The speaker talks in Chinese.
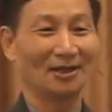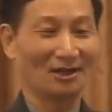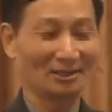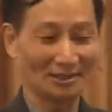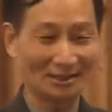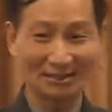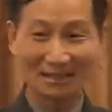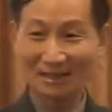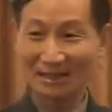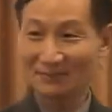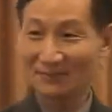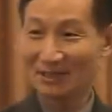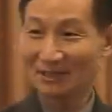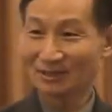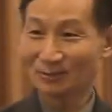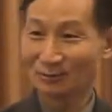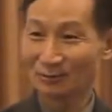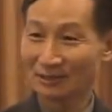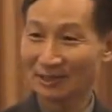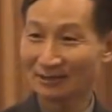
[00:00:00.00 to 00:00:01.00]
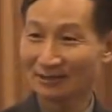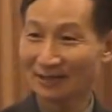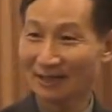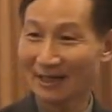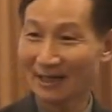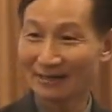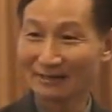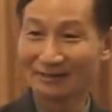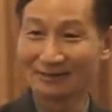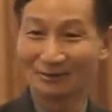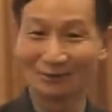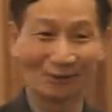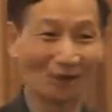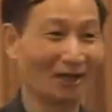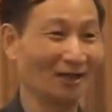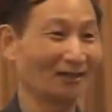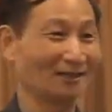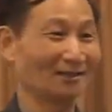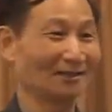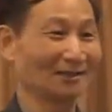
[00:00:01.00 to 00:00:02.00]
而且这里面出现了很
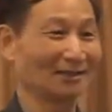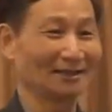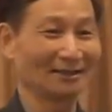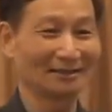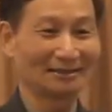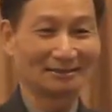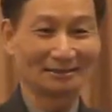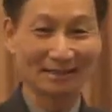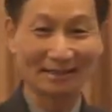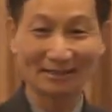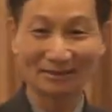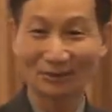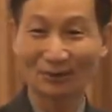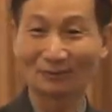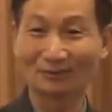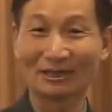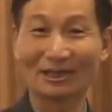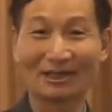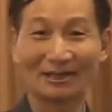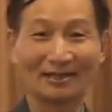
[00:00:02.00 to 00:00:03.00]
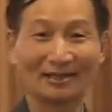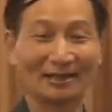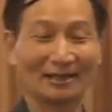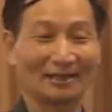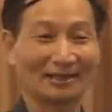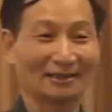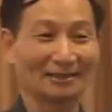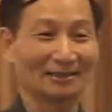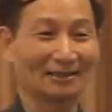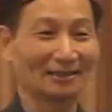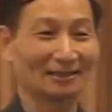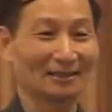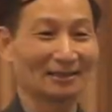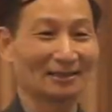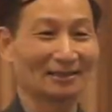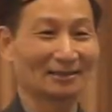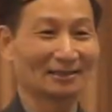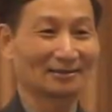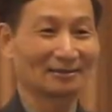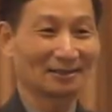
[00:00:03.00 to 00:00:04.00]
多接触的。
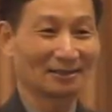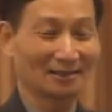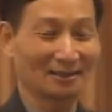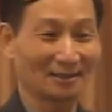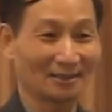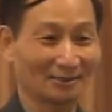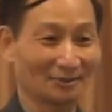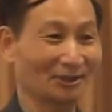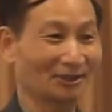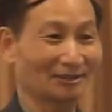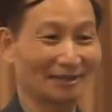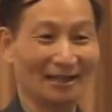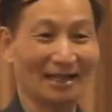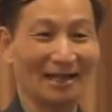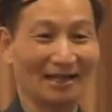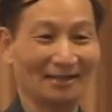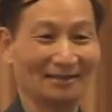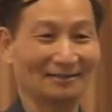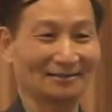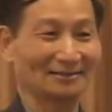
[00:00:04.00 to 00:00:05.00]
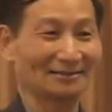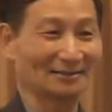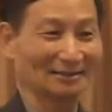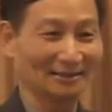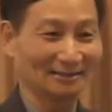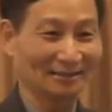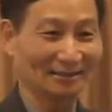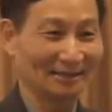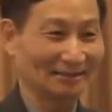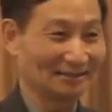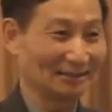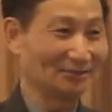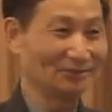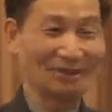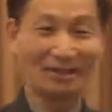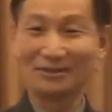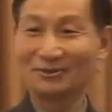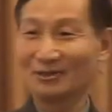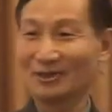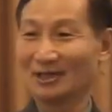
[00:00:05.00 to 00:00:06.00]
科学家、研
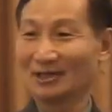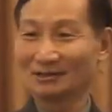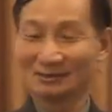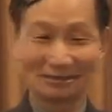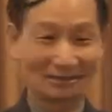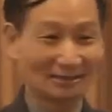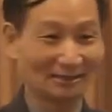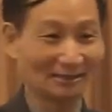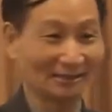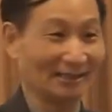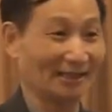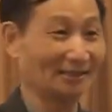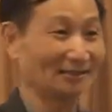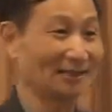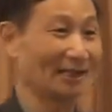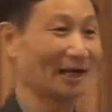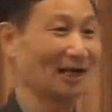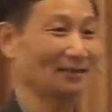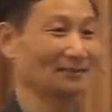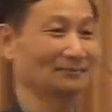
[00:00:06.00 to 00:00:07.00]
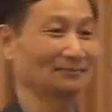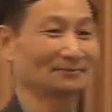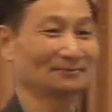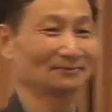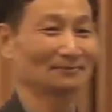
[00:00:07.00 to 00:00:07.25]
究人员、企业家，